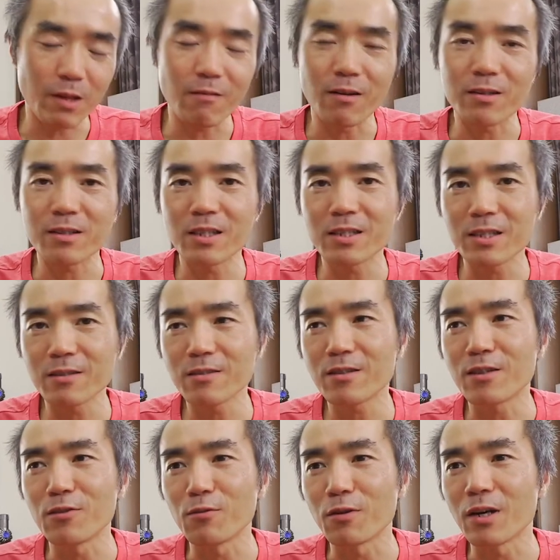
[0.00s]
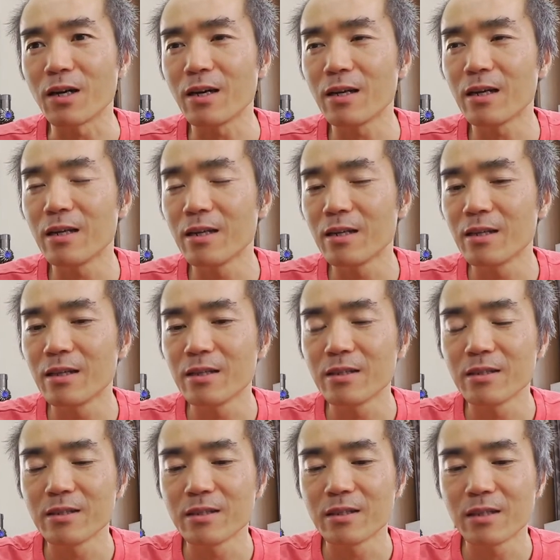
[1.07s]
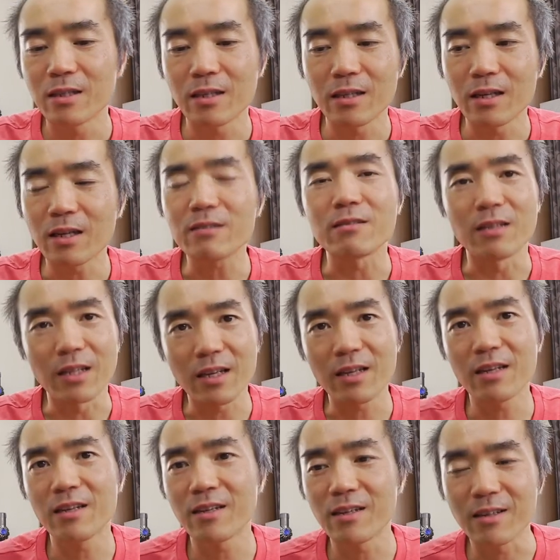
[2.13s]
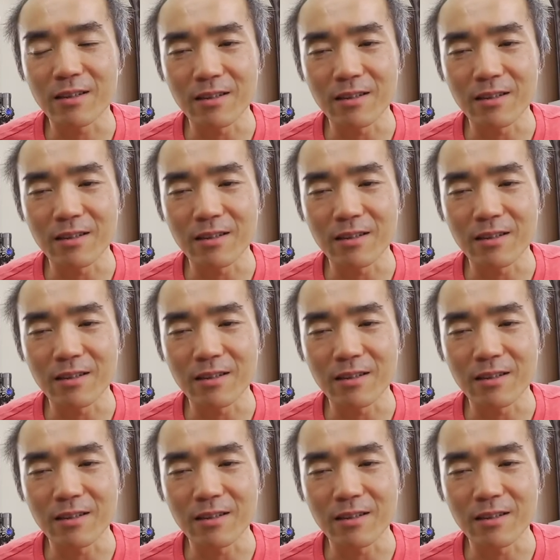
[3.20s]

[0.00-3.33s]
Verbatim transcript: 忘れちゃうっていうのがあるね。